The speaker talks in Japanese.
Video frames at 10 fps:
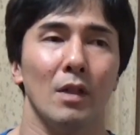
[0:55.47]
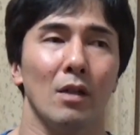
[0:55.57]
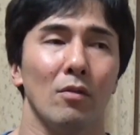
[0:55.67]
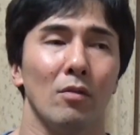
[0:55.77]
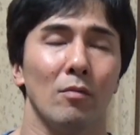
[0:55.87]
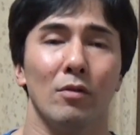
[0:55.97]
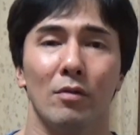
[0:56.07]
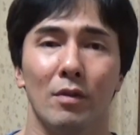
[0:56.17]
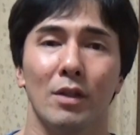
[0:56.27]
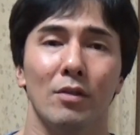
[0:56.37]
あの僕
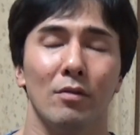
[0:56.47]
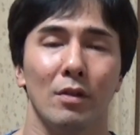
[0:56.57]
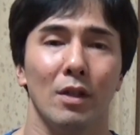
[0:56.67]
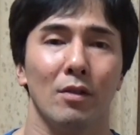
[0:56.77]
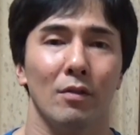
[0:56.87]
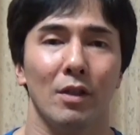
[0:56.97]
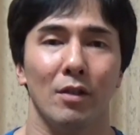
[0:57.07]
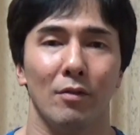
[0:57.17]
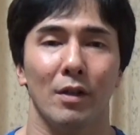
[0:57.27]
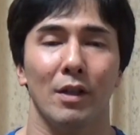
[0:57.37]
と同じように
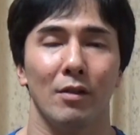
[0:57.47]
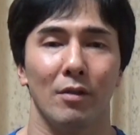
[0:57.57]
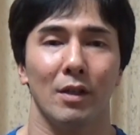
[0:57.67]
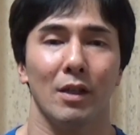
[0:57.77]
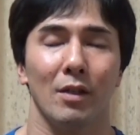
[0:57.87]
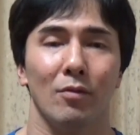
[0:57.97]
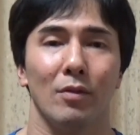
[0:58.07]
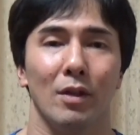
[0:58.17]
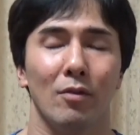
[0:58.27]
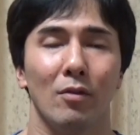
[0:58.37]
トレーニングをやられてる方にとっ
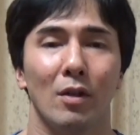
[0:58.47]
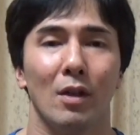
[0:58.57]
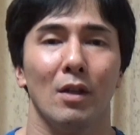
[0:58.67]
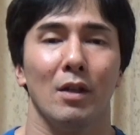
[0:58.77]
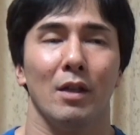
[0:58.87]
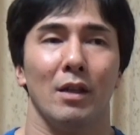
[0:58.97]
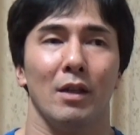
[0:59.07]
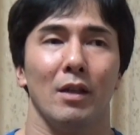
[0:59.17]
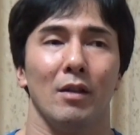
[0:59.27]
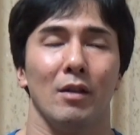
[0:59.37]
ての、
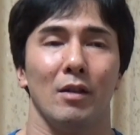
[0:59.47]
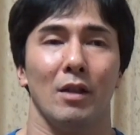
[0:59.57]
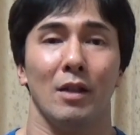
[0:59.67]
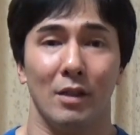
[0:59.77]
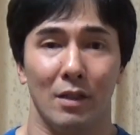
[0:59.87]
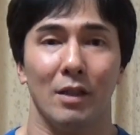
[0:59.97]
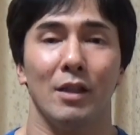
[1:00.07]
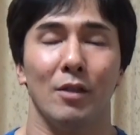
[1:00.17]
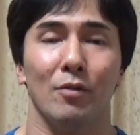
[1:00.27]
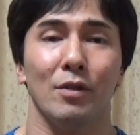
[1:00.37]
えー、話になっ
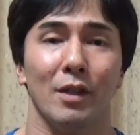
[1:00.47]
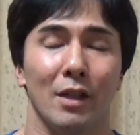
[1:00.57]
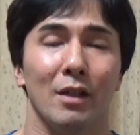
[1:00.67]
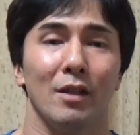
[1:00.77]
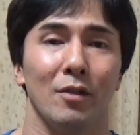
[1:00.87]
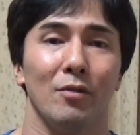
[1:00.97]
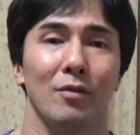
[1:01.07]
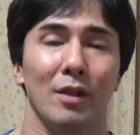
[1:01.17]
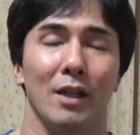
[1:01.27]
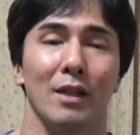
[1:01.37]
てくるんじゃないかなっていうふう
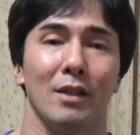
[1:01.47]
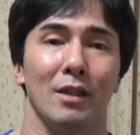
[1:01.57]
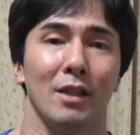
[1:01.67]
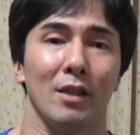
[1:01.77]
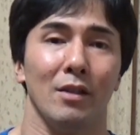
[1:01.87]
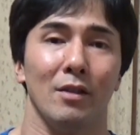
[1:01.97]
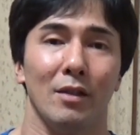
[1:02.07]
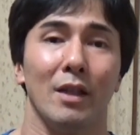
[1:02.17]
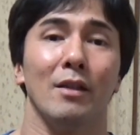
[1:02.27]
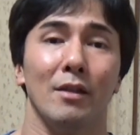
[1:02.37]
に感じ
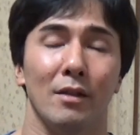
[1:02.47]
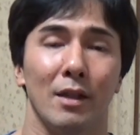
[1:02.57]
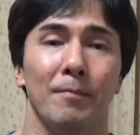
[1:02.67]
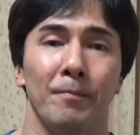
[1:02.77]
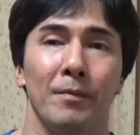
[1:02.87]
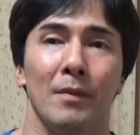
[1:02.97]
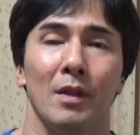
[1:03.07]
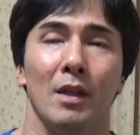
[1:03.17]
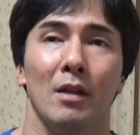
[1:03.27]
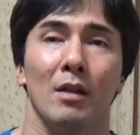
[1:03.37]
たんですね。
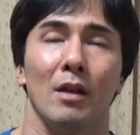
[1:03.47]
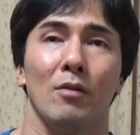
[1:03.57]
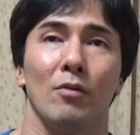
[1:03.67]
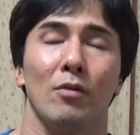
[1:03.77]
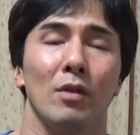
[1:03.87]
であの去